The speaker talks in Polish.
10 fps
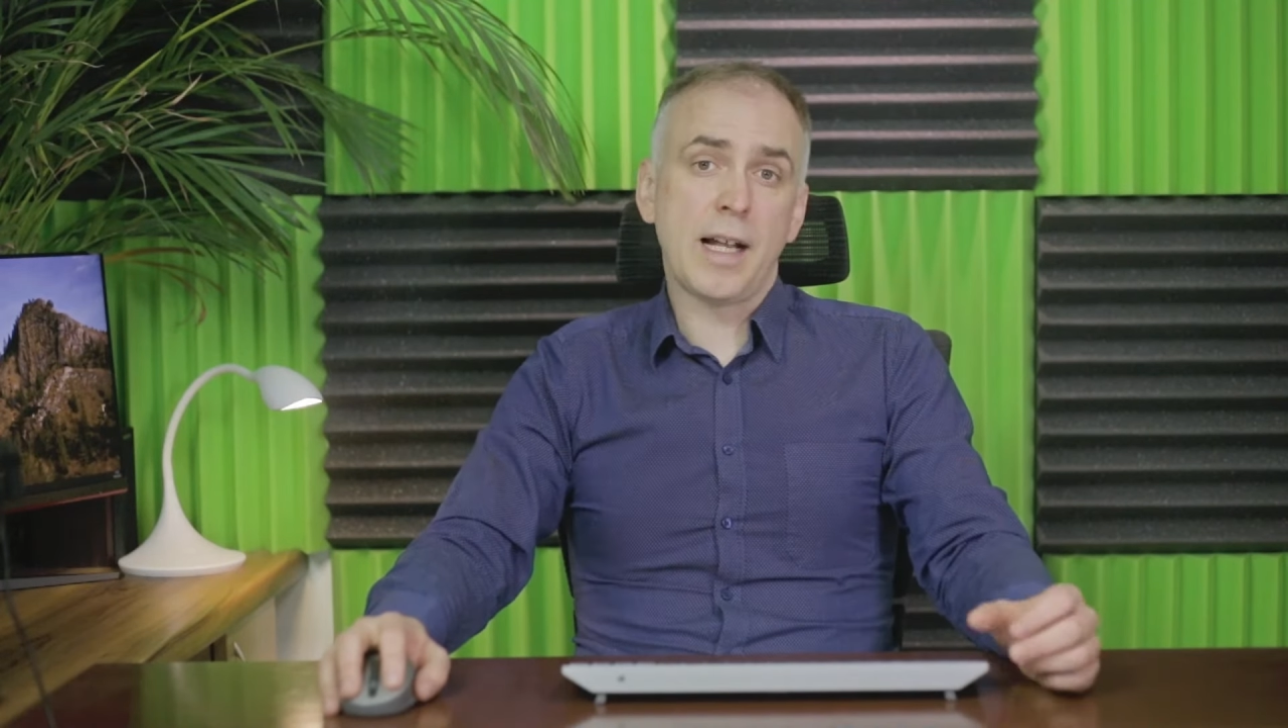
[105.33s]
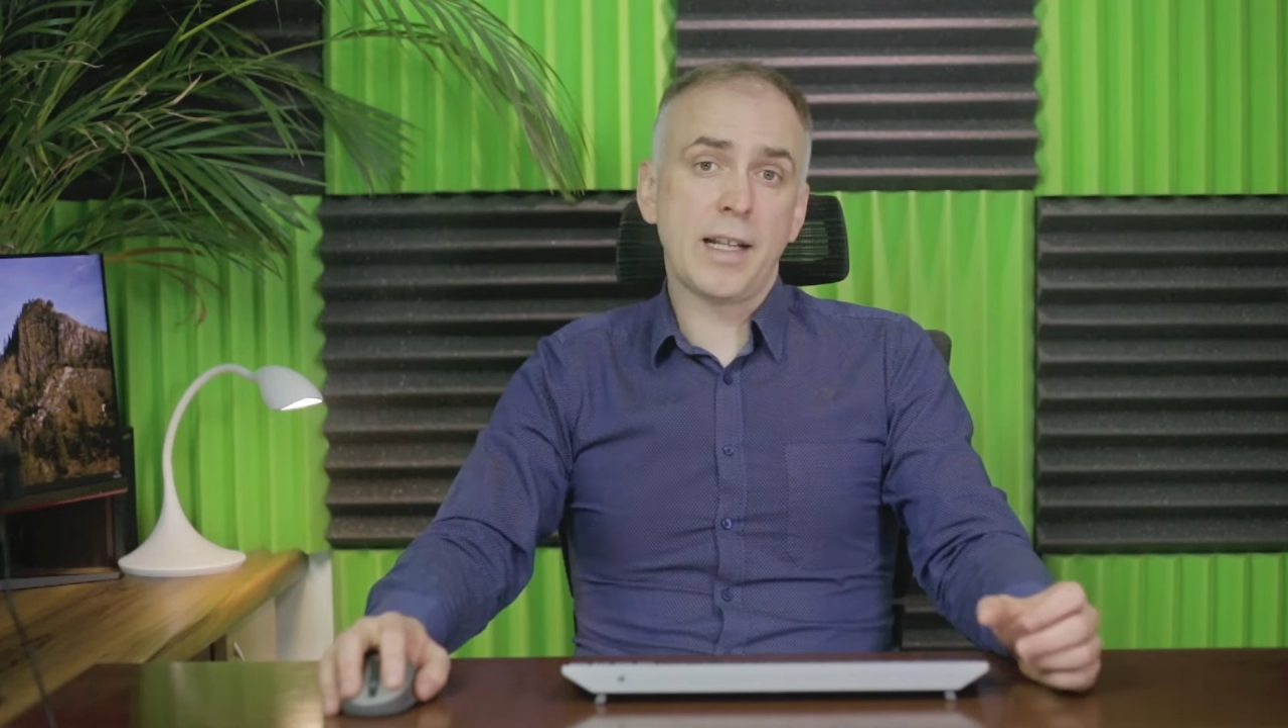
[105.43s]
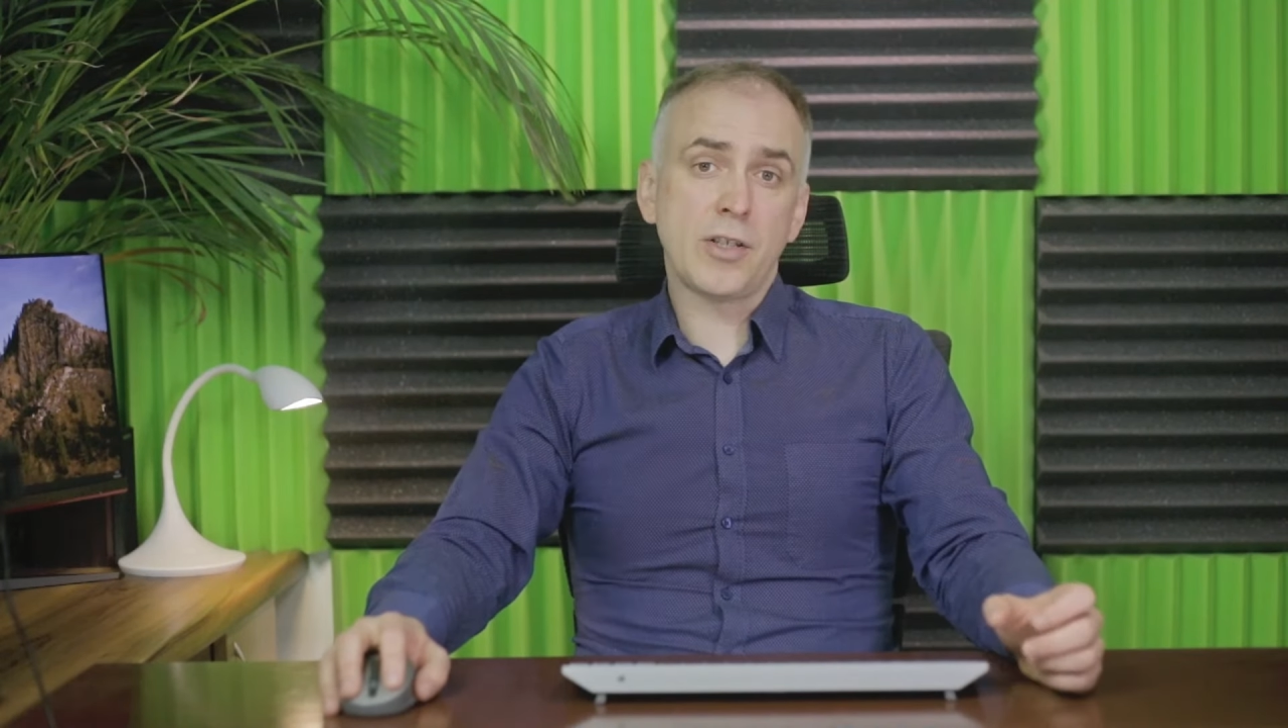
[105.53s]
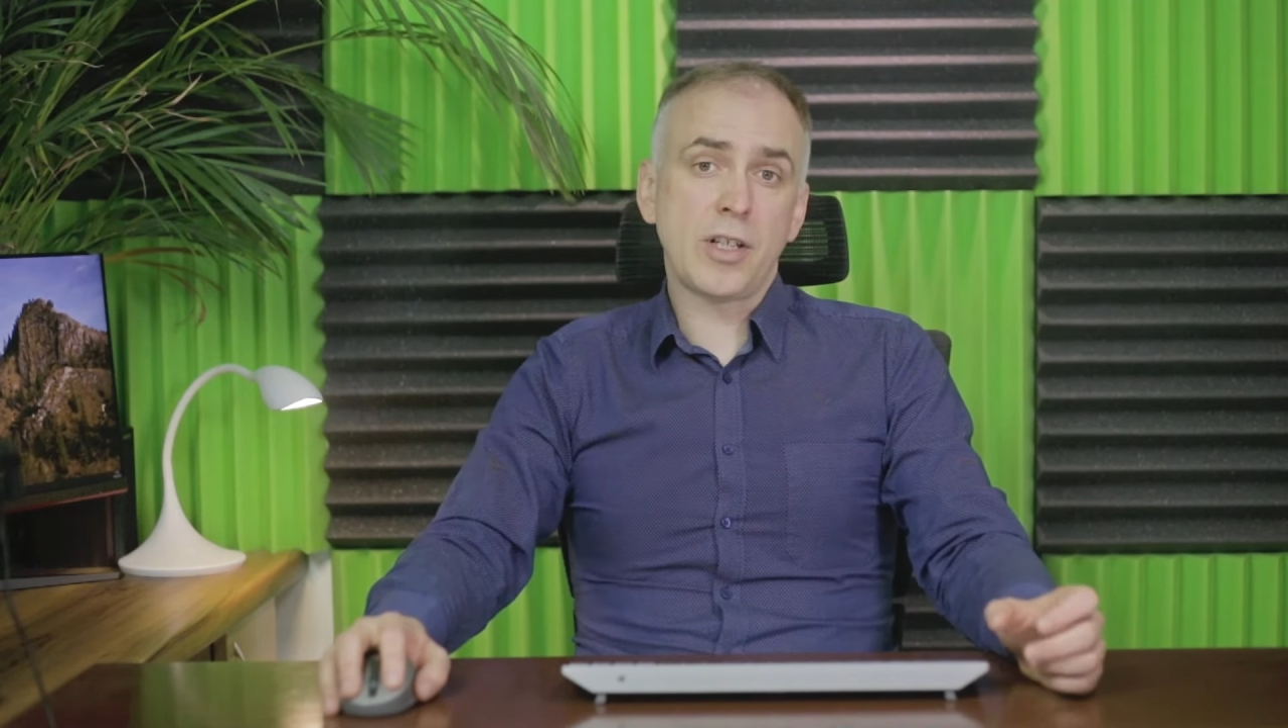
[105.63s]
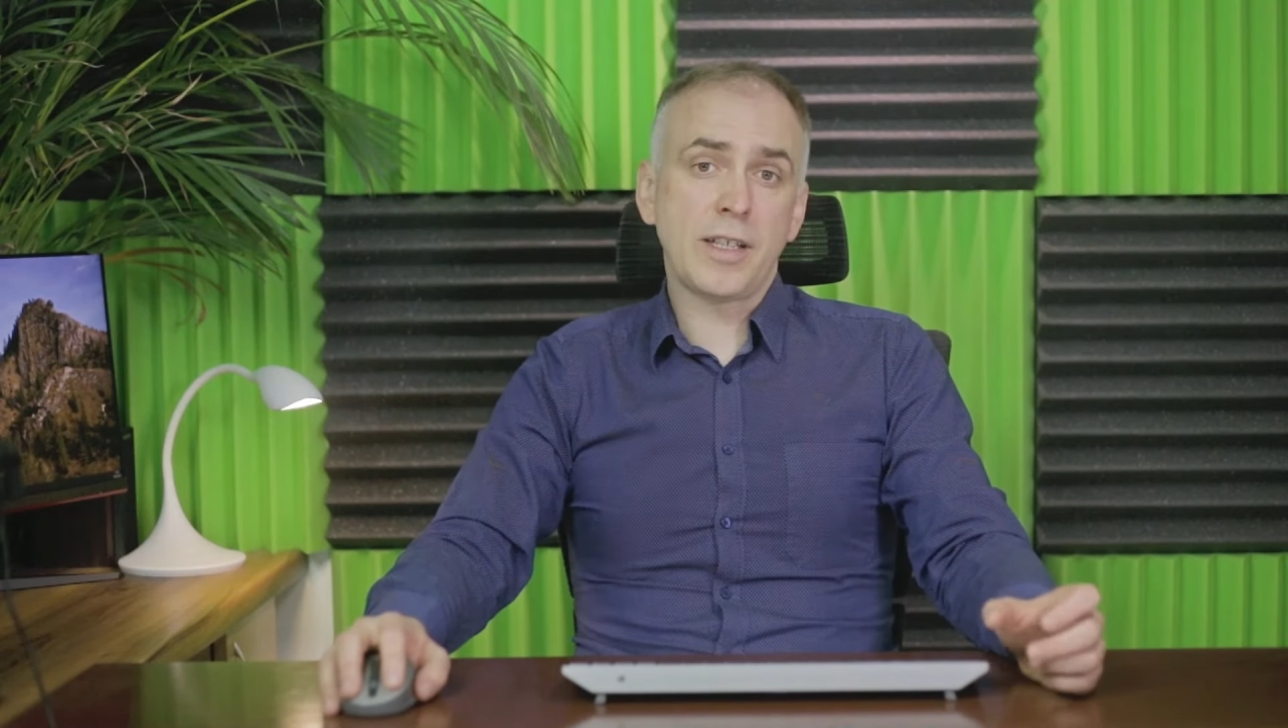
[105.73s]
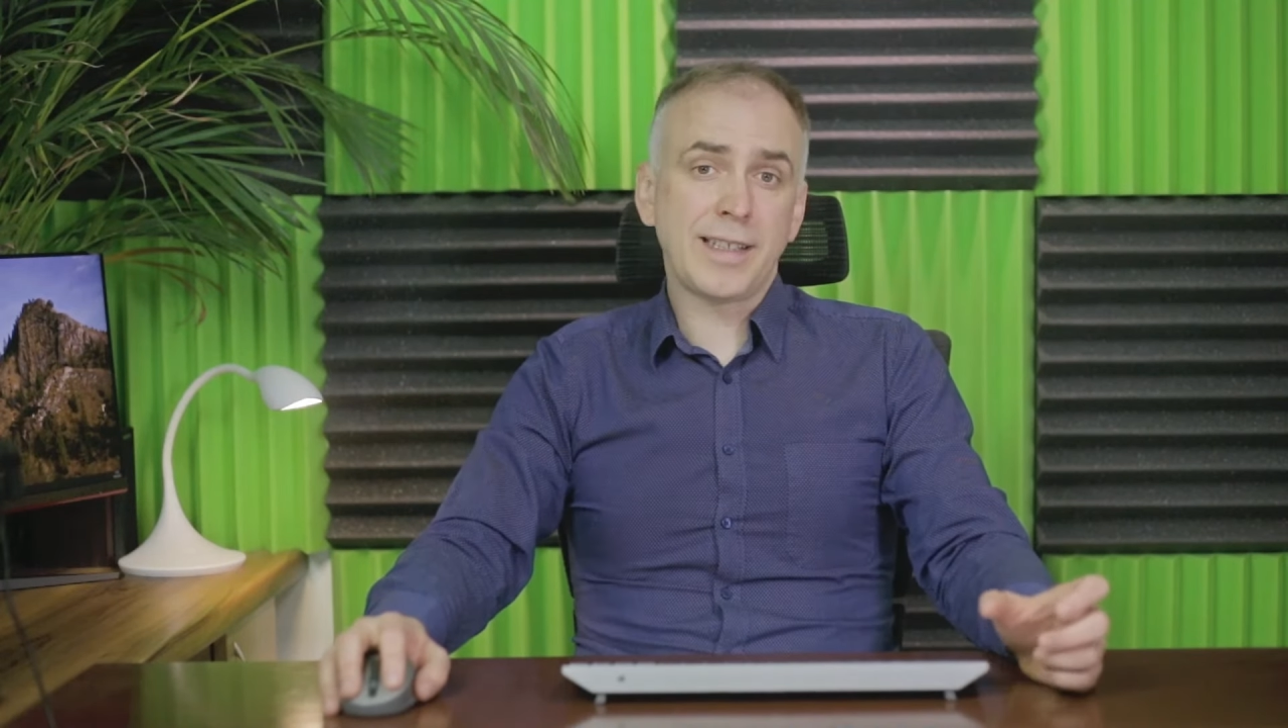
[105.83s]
Ale jeżeli